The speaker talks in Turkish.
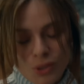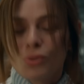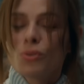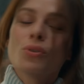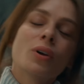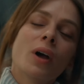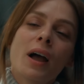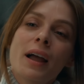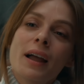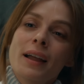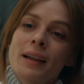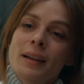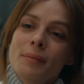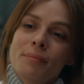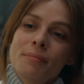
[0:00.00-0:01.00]
Çünkü
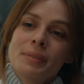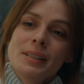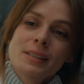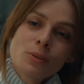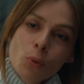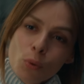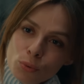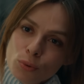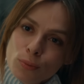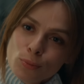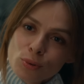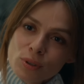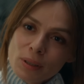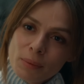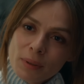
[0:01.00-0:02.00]
biz
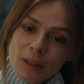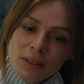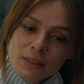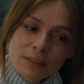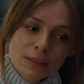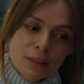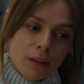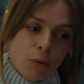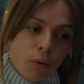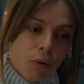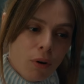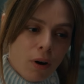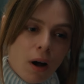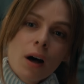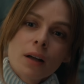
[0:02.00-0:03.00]
doğduğumuz zaman aslında
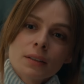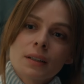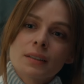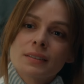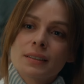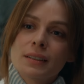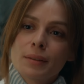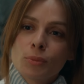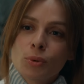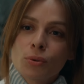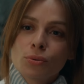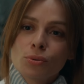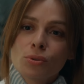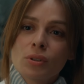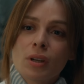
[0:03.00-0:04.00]
o anı
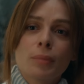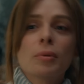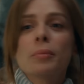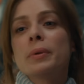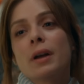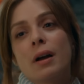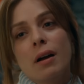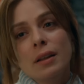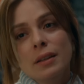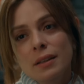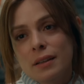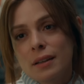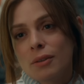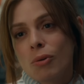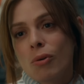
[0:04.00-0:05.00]
hatırlamıyoruz ya ama bir
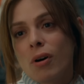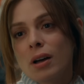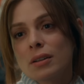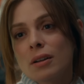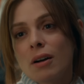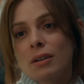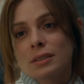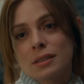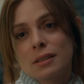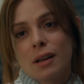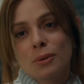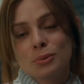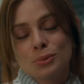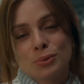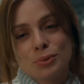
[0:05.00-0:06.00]
anne o anı
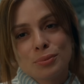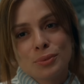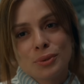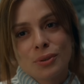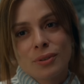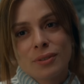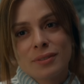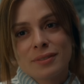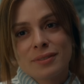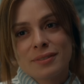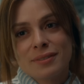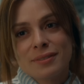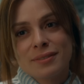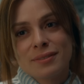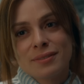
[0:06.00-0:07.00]
asla unutmuyor.
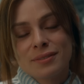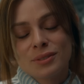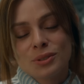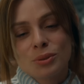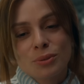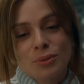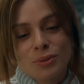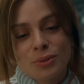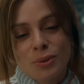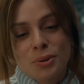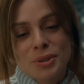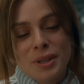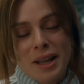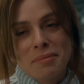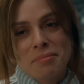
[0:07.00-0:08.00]
Çok
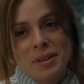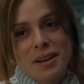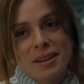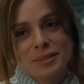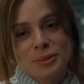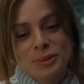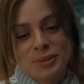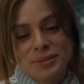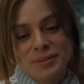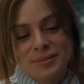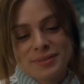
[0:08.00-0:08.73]
özel bir an o.